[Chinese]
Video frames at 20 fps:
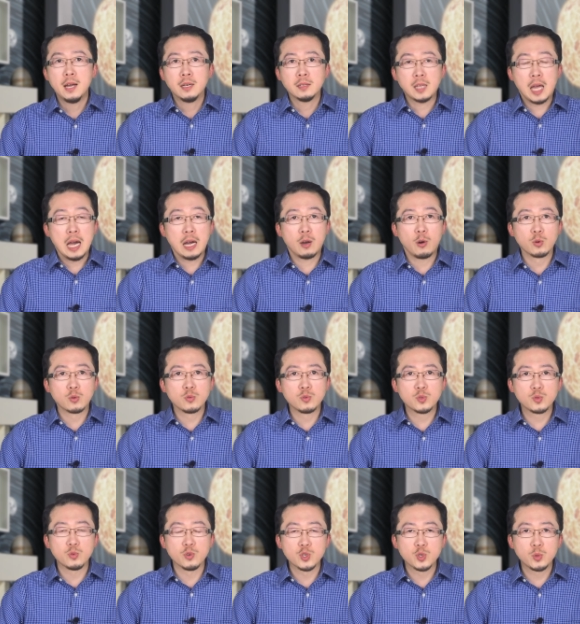他口中
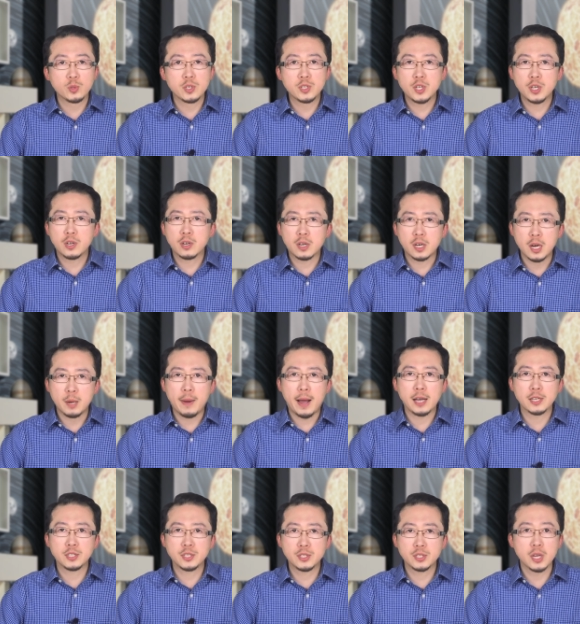所说的这个可怕
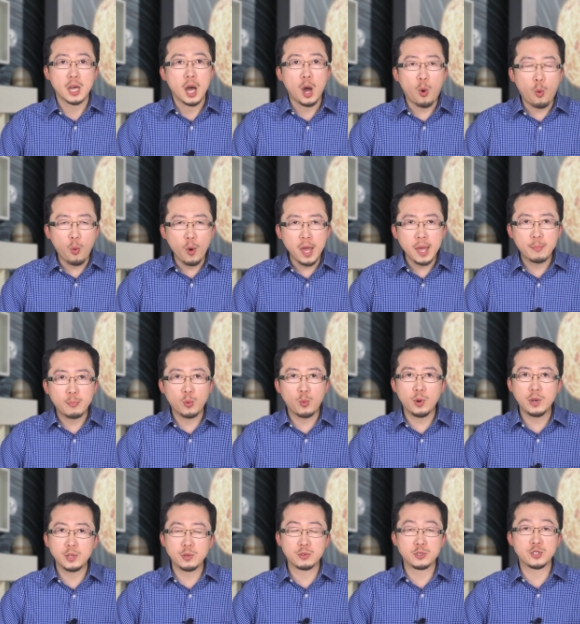事实，会不
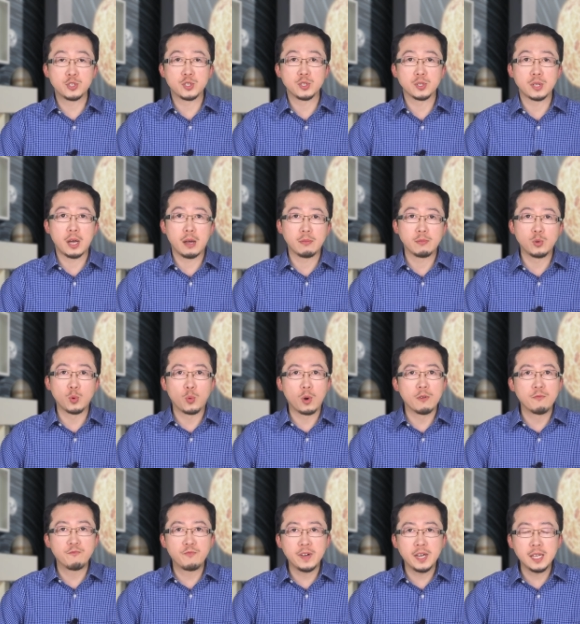会就是指的有关
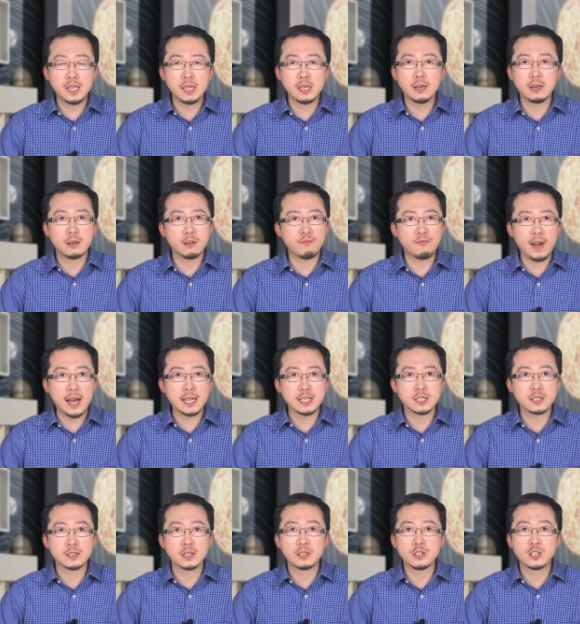飞碟和外
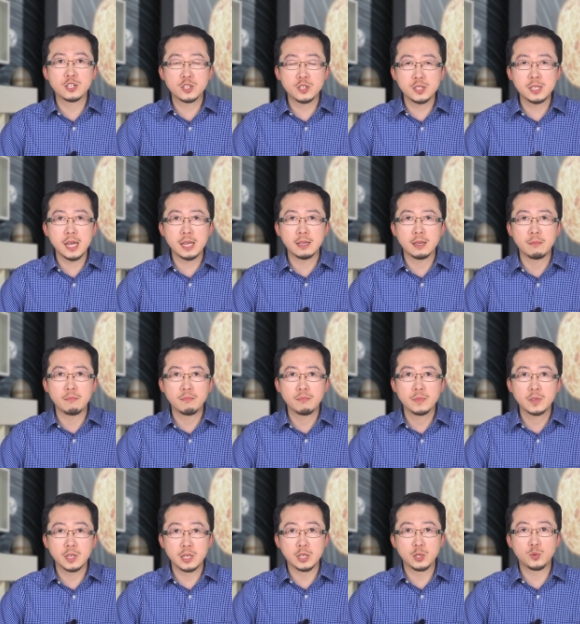星人的事件呢？
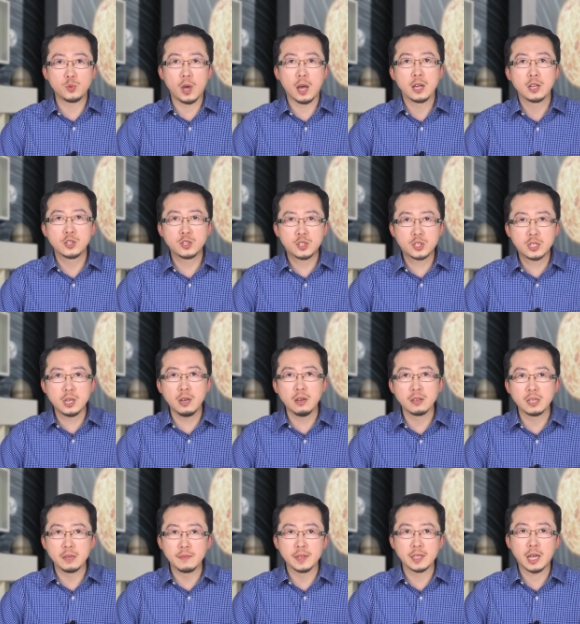也许啊，正
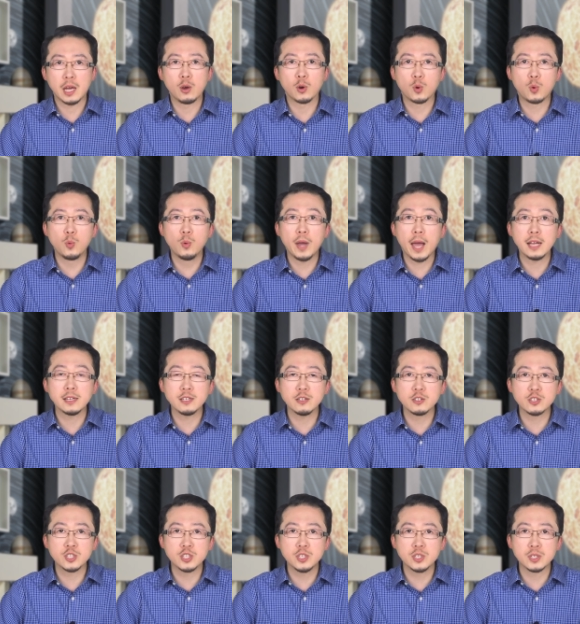因为他要公开这个
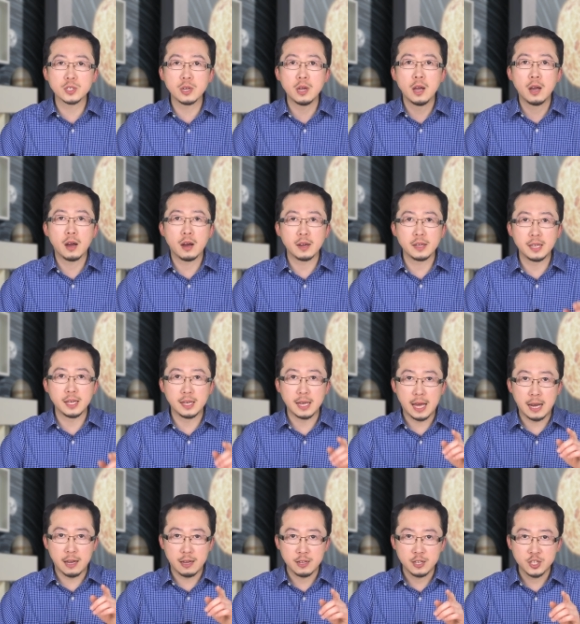事实，而引来
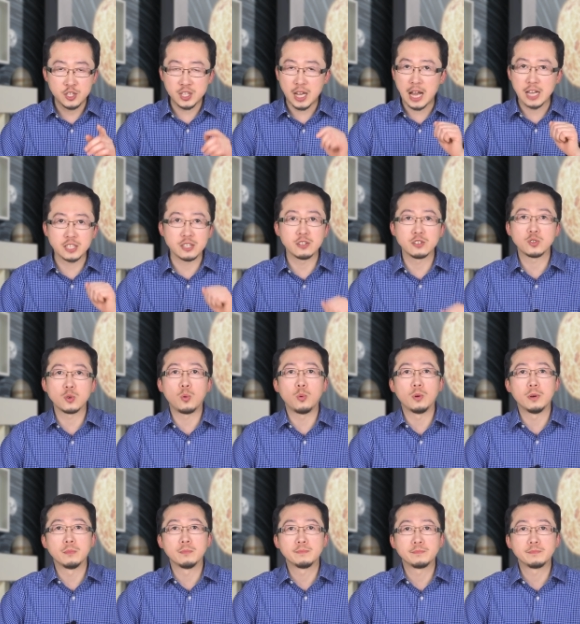了杀身之祸。